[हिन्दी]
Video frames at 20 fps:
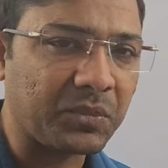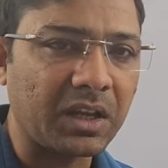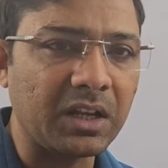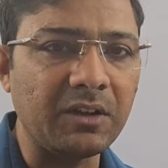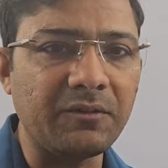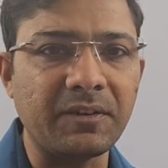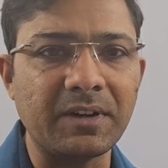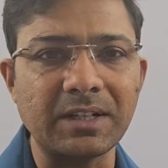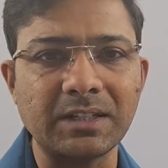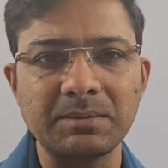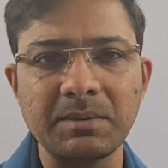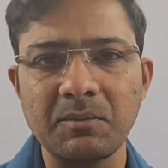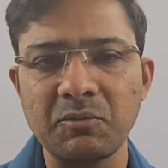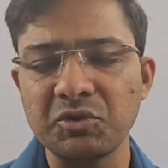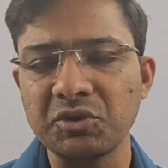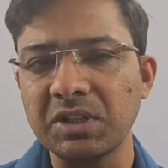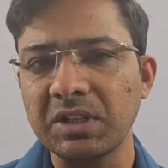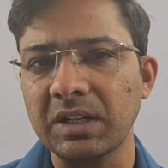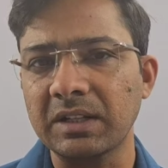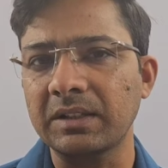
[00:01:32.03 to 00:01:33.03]
इन फंड्स में
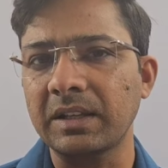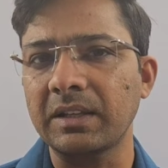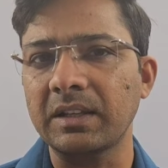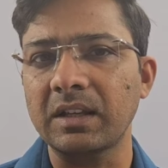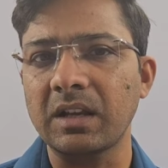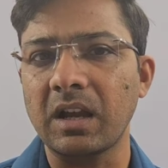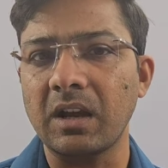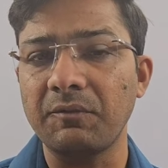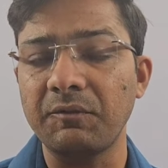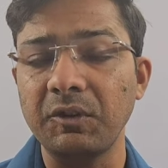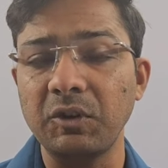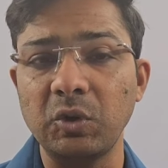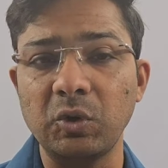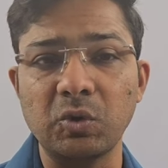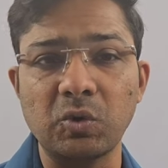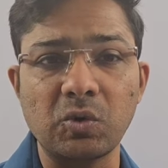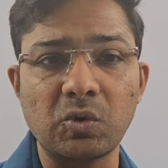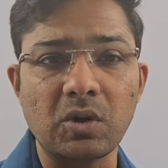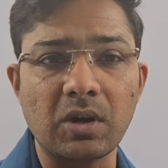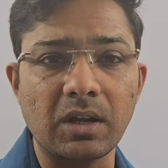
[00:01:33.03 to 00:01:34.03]
मुझे लगता है कि काफ़ी
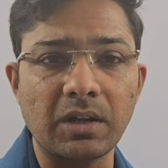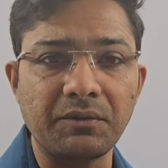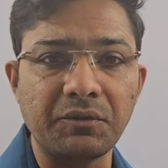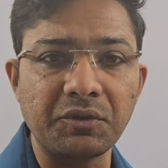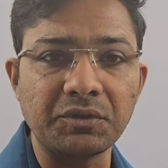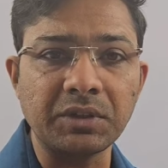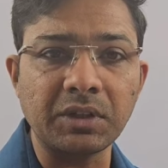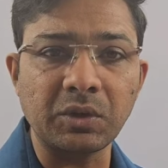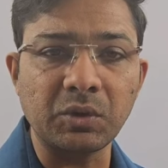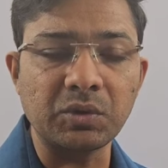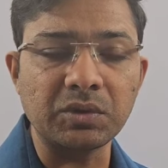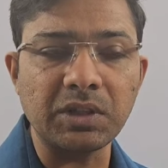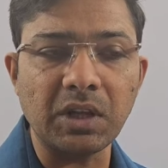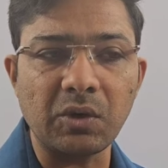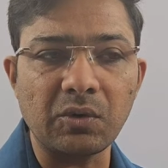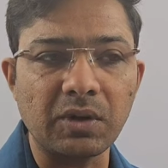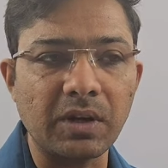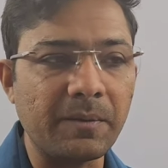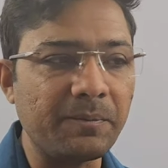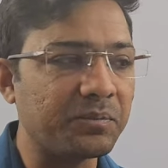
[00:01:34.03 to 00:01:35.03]
लोगों को कन्फ्यूज़न होता
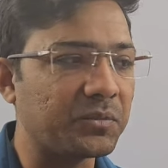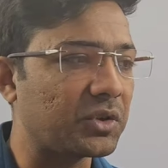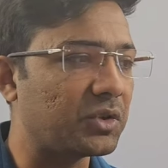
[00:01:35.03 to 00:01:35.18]
होगा